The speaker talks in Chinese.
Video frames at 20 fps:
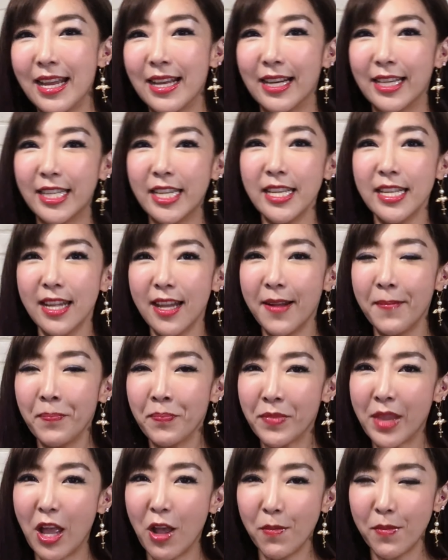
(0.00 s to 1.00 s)
可是呢，
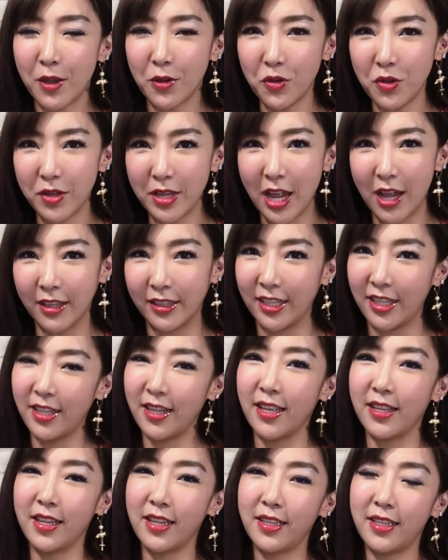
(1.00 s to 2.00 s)
当我们遇到敌
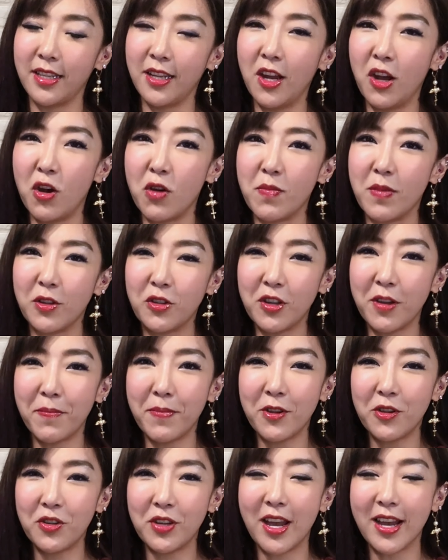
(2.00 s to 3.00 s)
人的时候，我们就
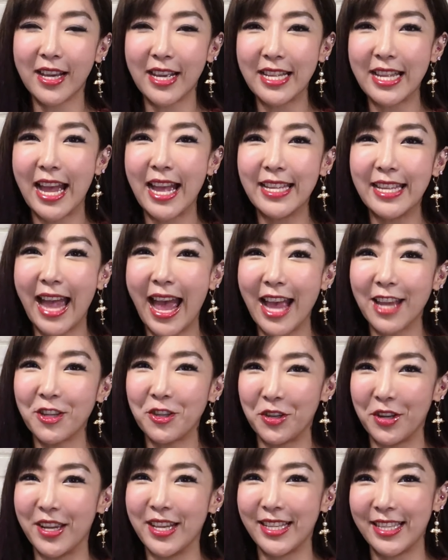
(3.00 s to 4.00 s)
必须要跟他打
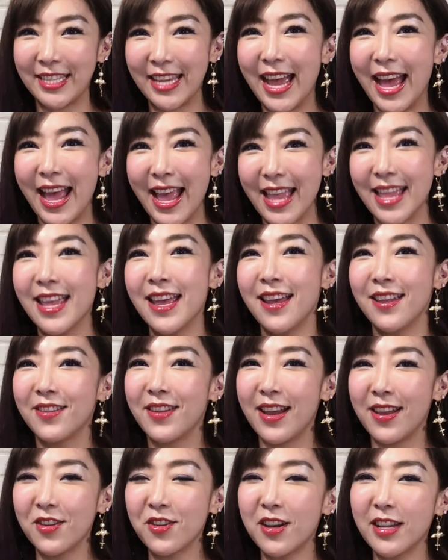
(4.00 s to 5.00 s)
雪战。
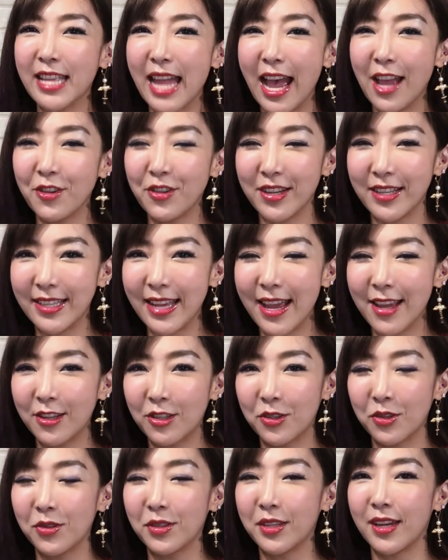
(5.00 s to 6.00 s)
对，如果打雪战
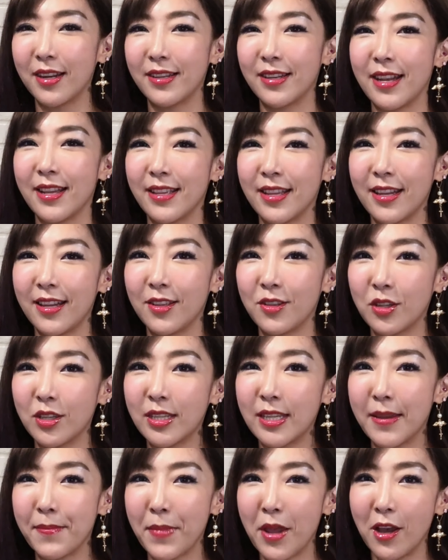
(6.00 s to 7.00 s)
输的人呢，就
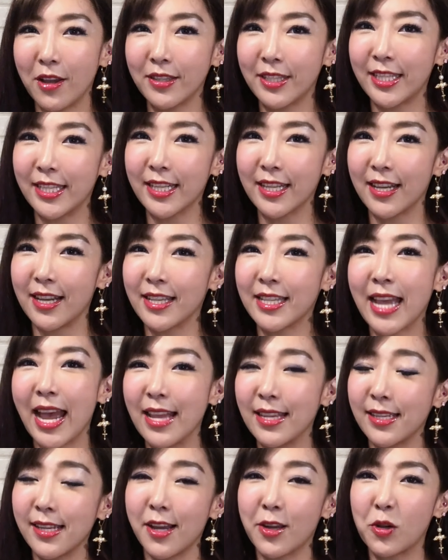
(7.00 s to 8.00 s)
是没有资格
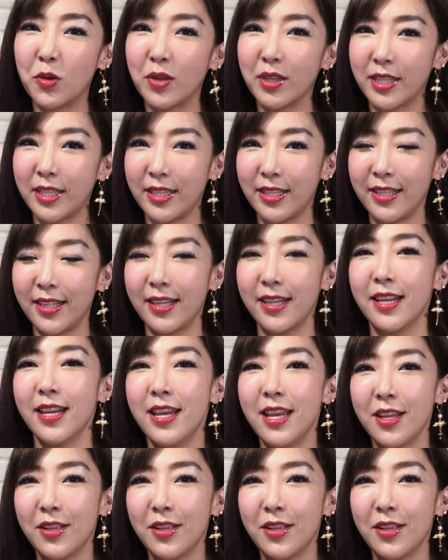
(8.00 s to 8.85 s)
采这个果实的。